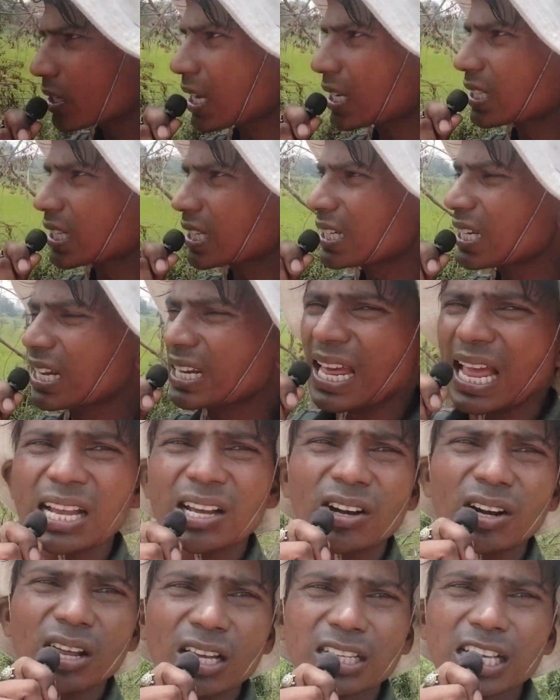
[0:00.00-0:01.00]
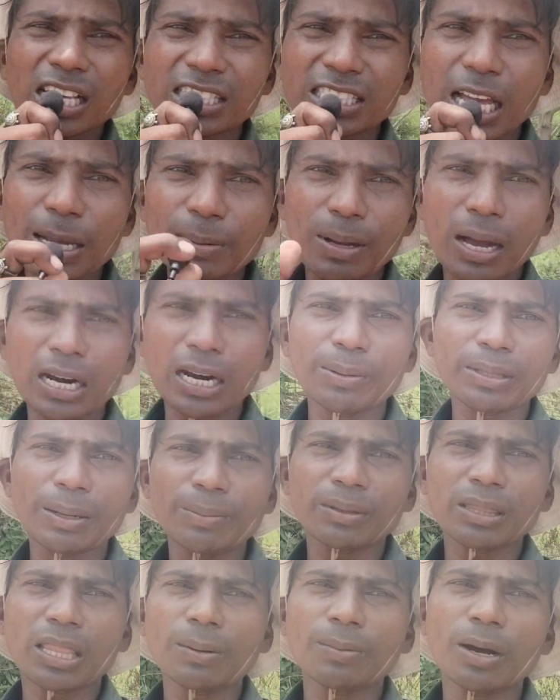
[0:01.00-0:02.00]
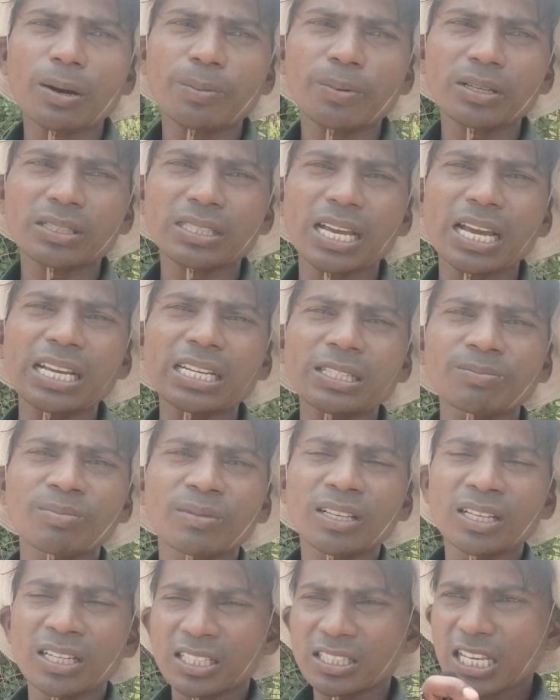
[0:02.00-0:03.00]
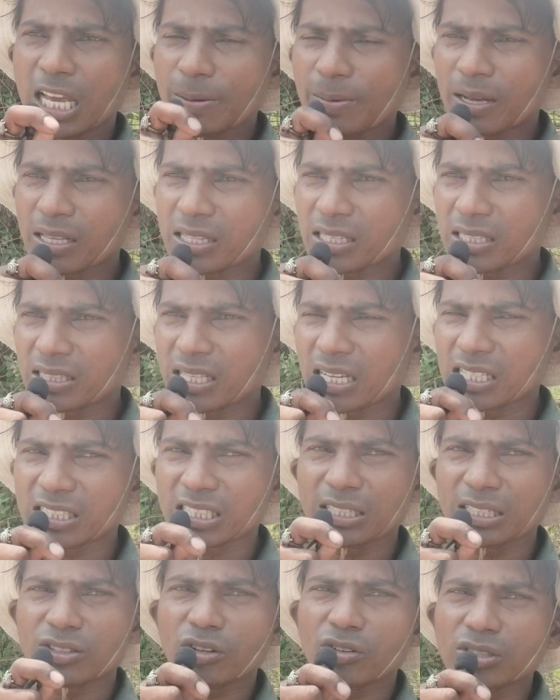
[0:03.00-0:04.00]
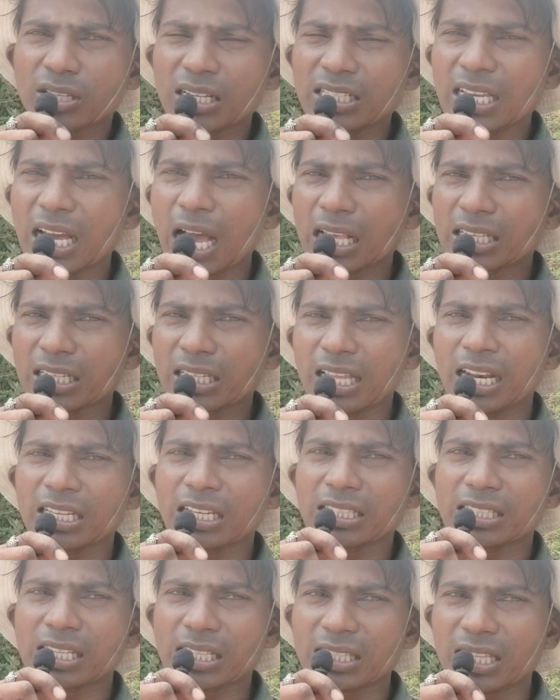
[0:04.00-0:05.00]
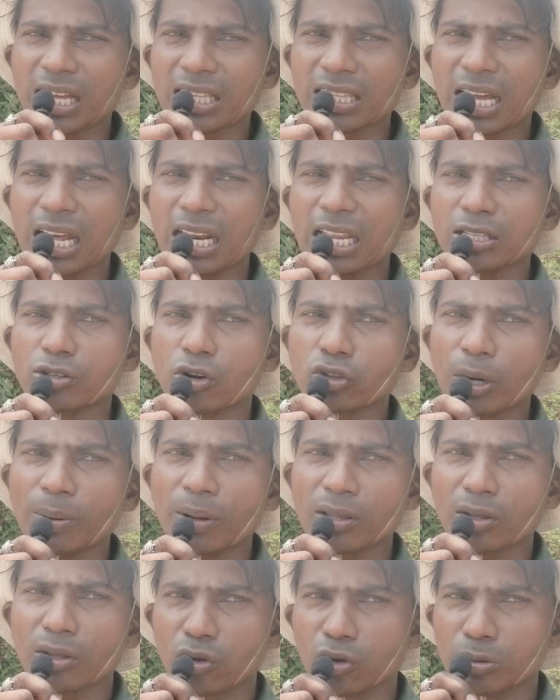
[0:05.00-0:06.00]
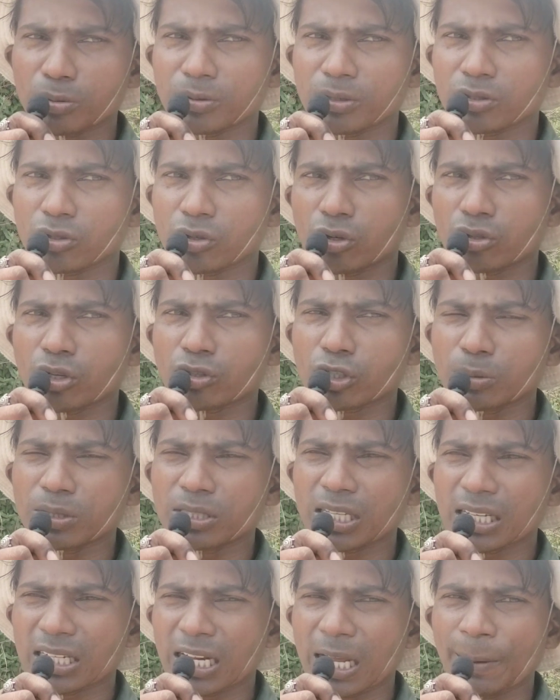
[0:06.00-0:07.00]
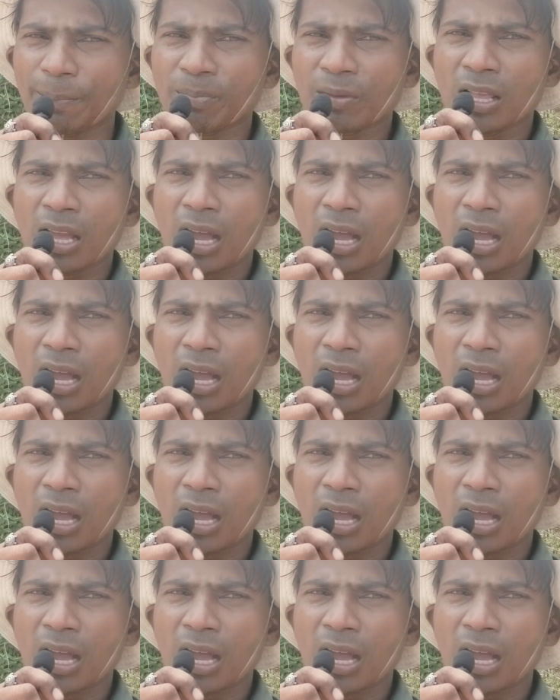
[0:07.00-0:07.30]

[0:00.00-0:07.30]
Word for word: को देखते रहिए लाइक करो सब्सक्राइब अगले वीडियो मिलते हैं बजे जय भाई जय किशन तो चलिए आज की तारीख है सत्ताईस तारीख चौथा महीने दो हज़ार चौबीस चेर है